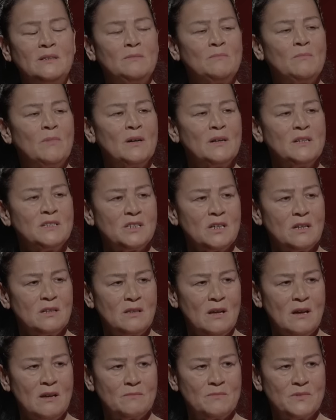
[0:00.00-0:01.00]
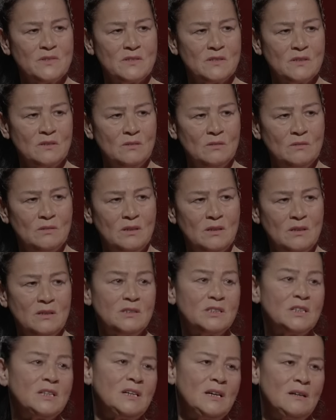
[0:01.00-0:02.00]
dedim Maraş'a atar mısın?
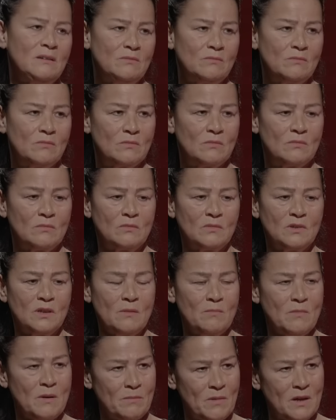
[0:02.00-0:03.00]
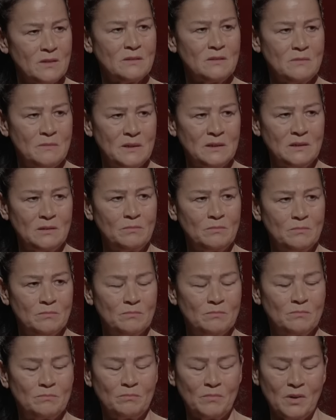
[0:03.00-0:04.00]
Te şeye. Tamam attı beni.
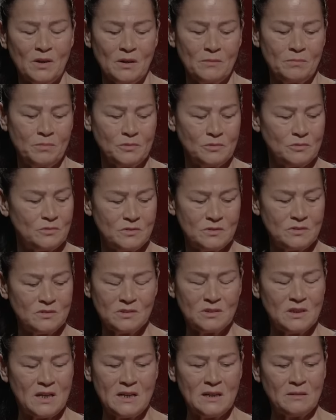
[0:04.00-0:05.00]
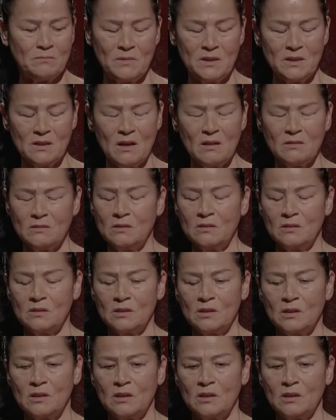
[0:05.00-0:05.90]
Para pul gerekmedi attı.